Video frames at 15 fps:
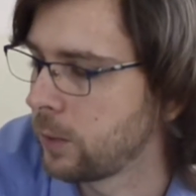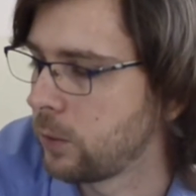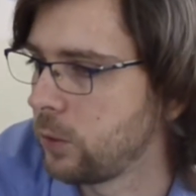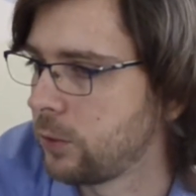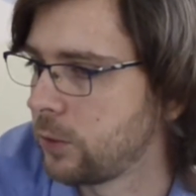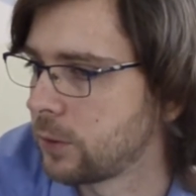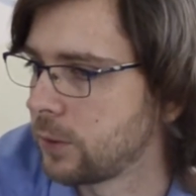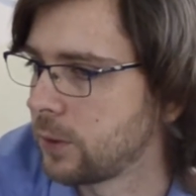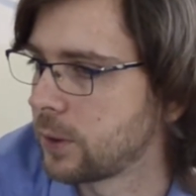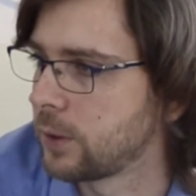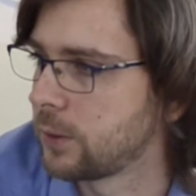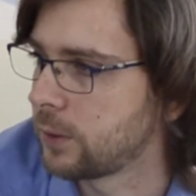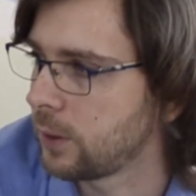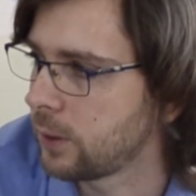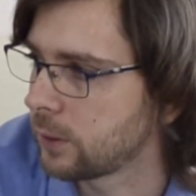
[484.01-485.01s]
То есть это на
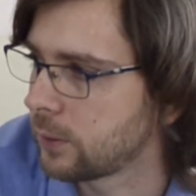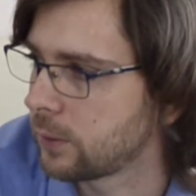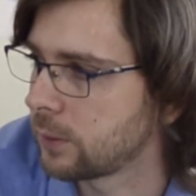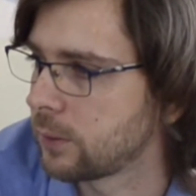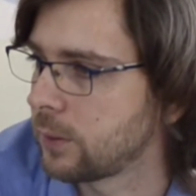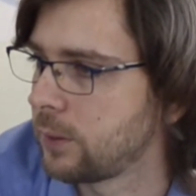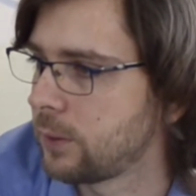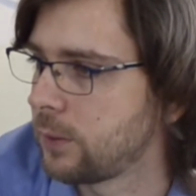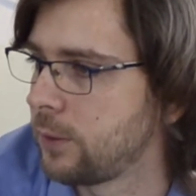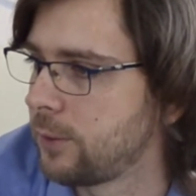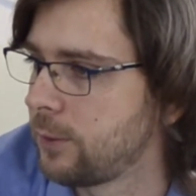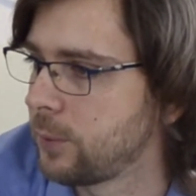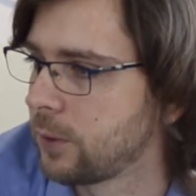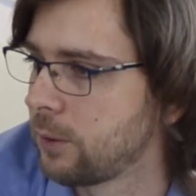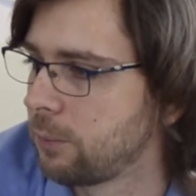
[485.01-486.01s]
контакт, это
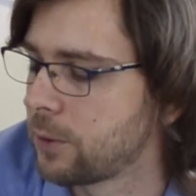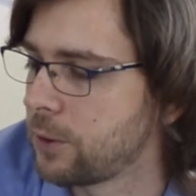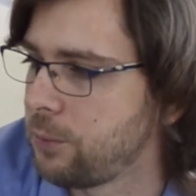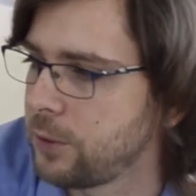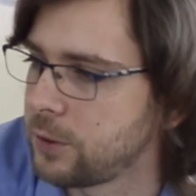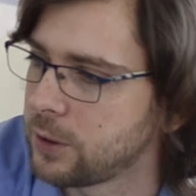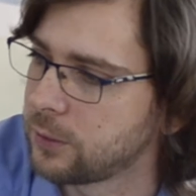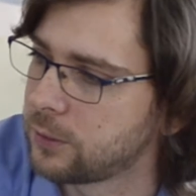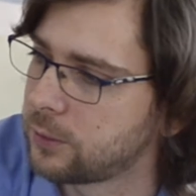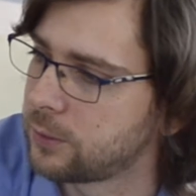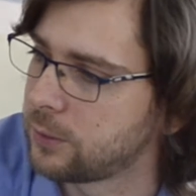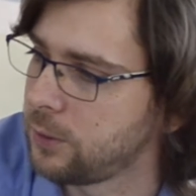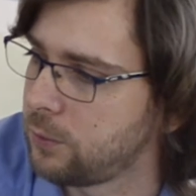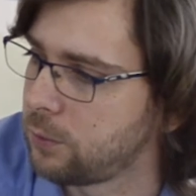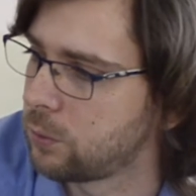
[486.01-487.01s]
если мы говорим про
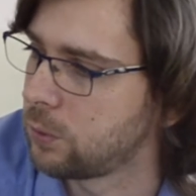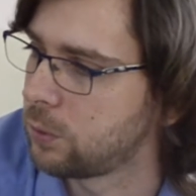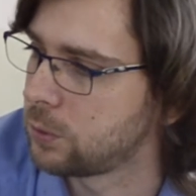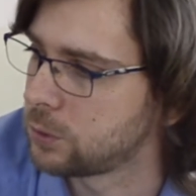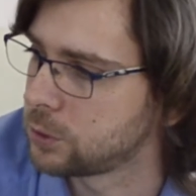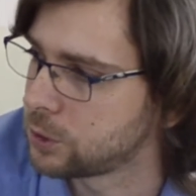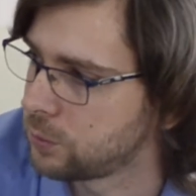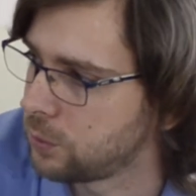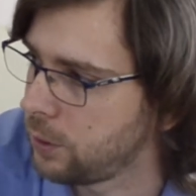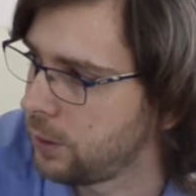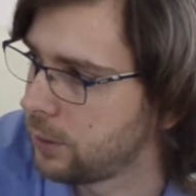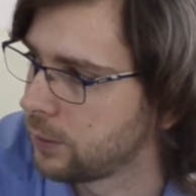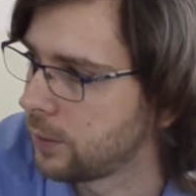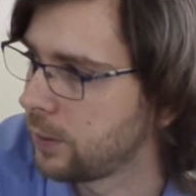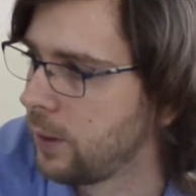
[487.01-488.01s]
Битрикс, с его живой
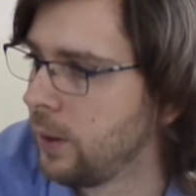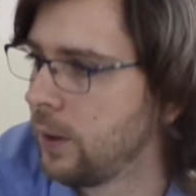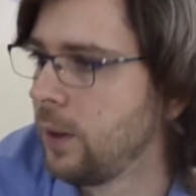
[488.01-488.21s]
лентой,